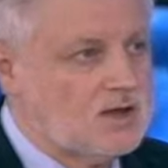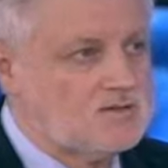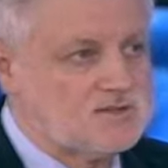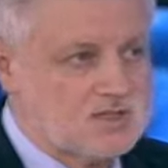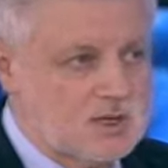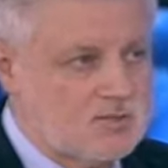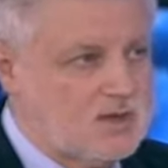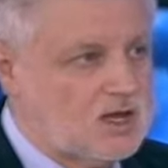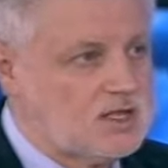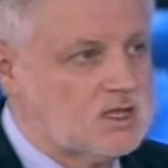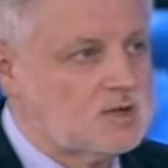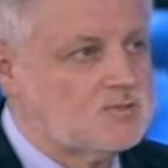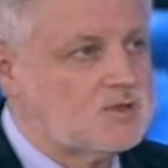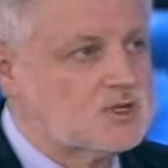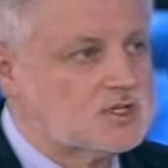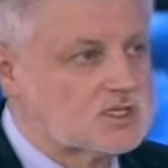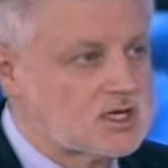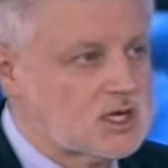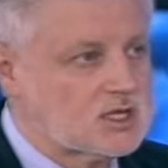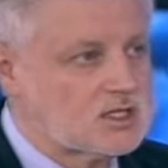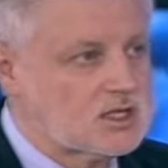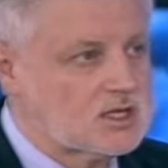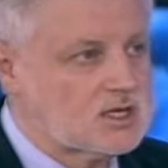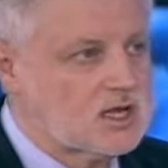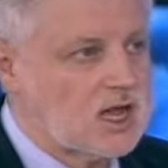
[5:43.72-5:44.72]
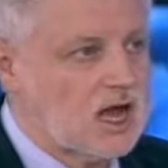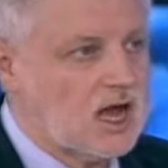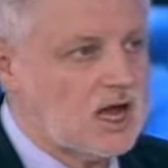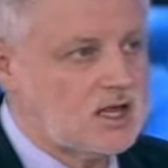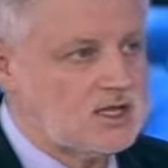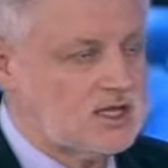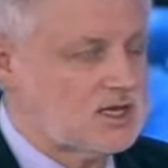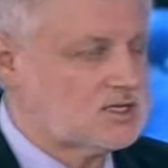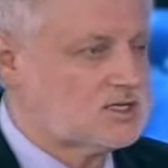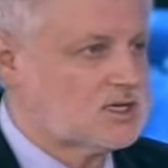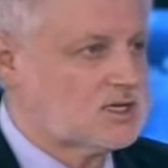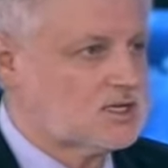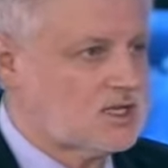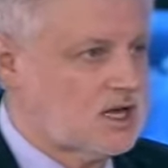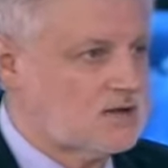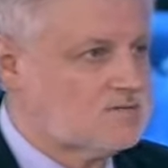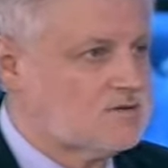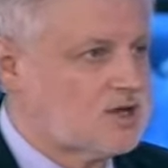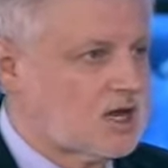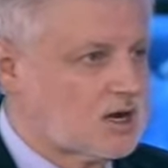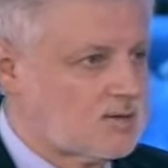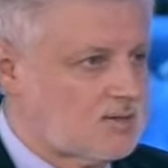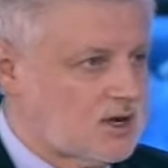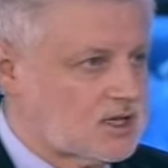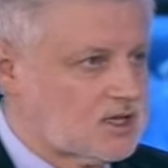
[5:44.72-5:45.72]
в семейные бюджеты, а не оседать в
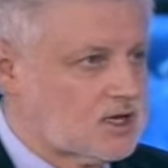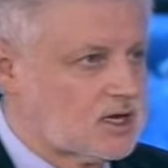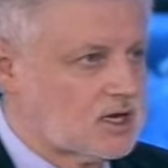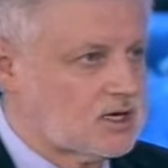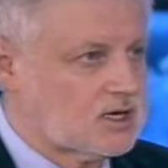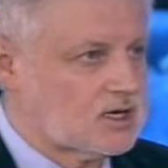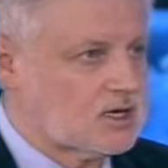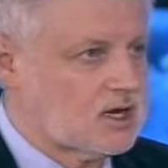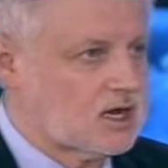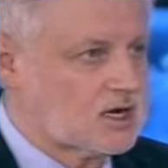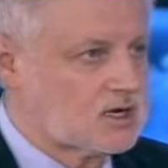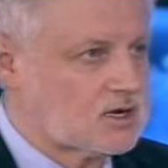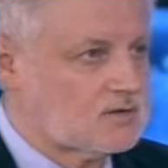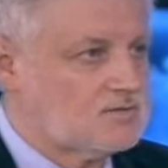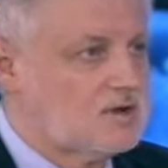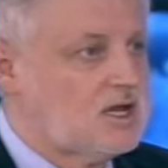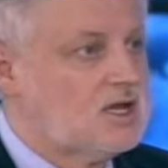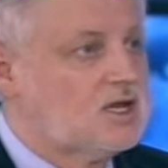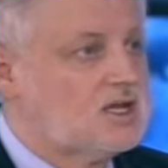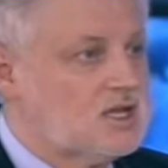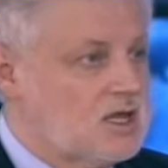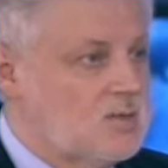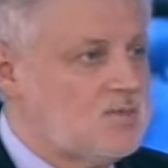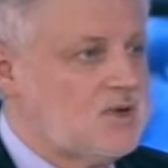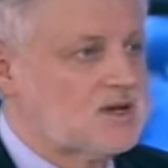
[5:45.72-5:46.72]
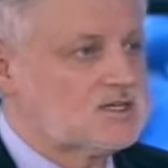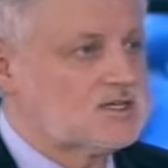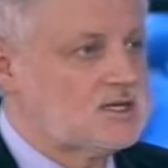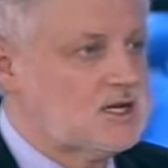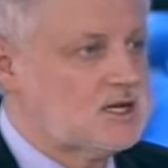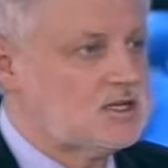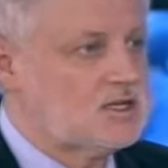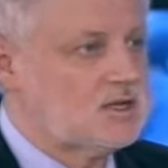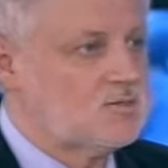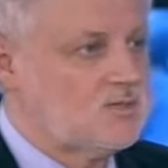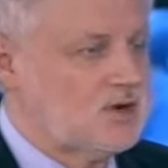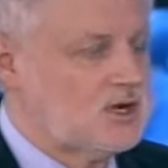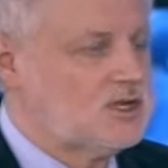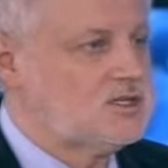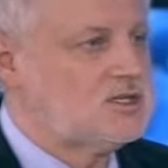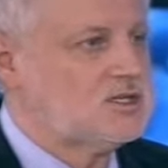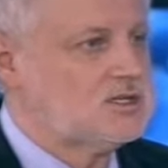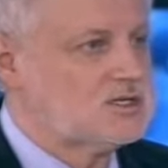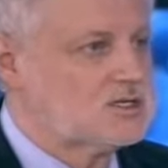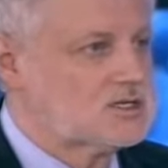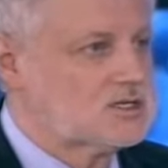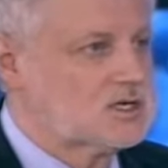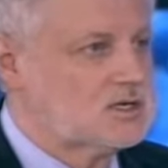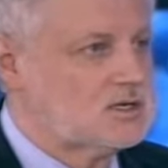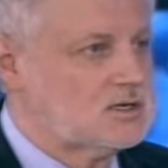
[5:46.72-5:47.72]
карманах олигархов. И последний
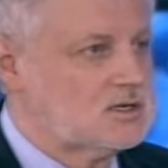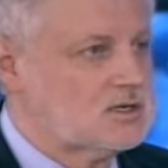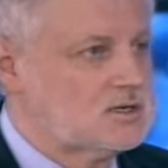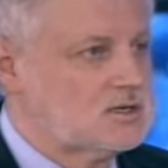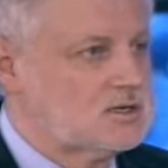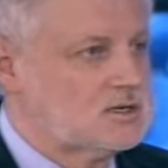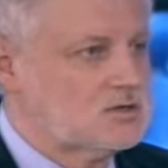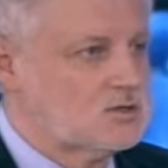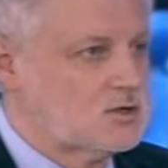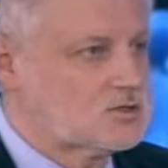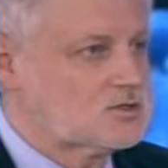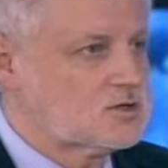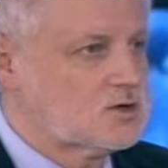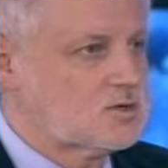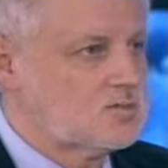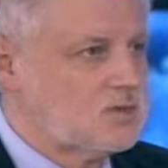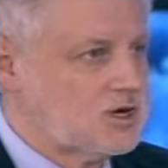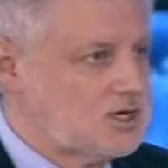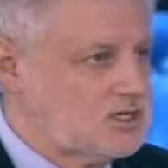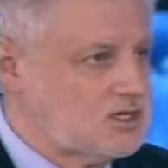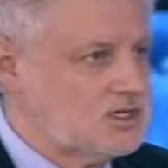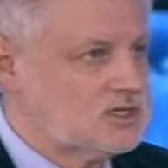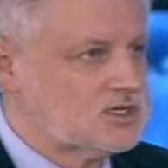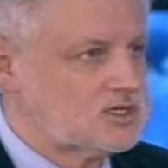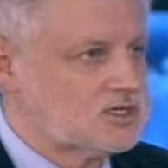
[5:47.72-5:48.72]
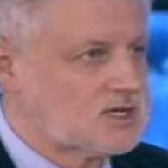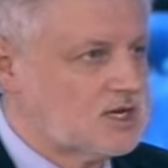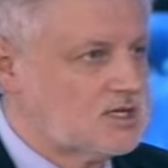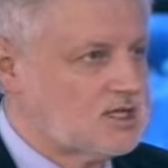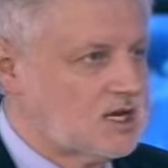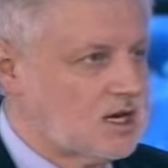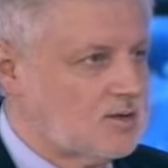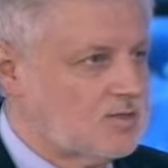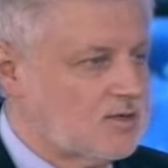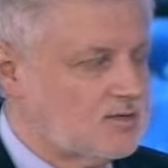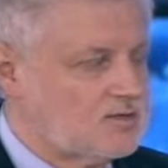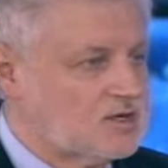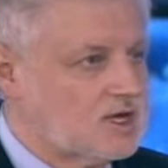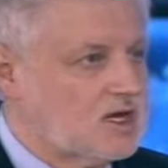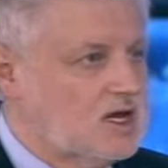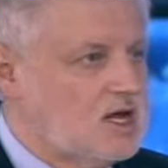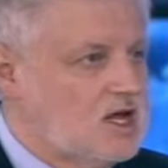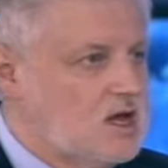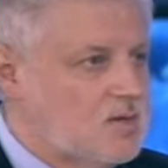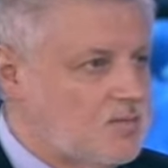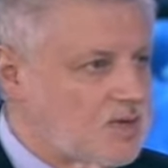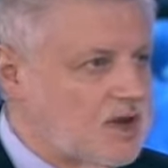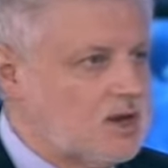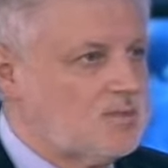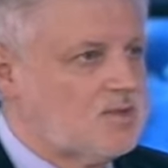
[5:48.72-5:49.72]
политический э, лозунг, политическое требование.
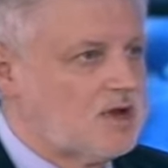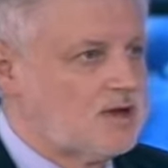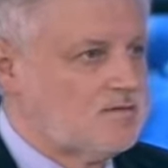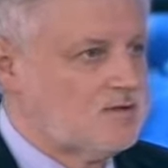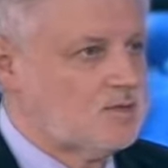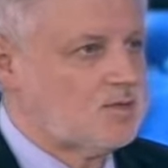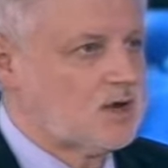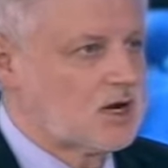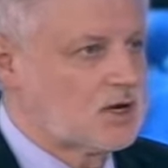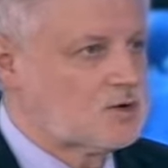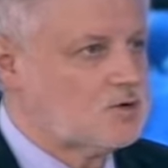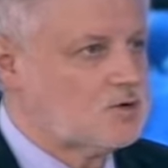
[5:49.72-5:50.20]
Прямые выборы